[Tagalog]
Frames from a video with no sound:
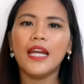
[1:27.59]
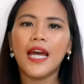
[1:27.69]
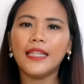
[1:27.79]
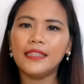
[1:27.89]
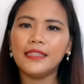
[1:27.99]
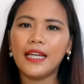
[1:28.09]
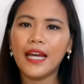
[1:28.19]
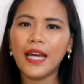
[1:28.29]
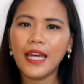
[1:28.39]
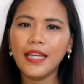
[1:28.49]
At the,
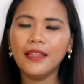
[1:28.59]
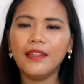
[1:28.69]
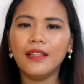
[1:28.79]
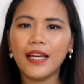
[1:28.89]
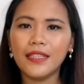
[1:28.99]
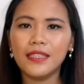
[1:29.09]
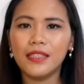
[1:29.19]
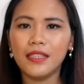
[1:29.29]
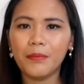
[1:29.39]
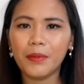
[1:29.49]
And the last thing na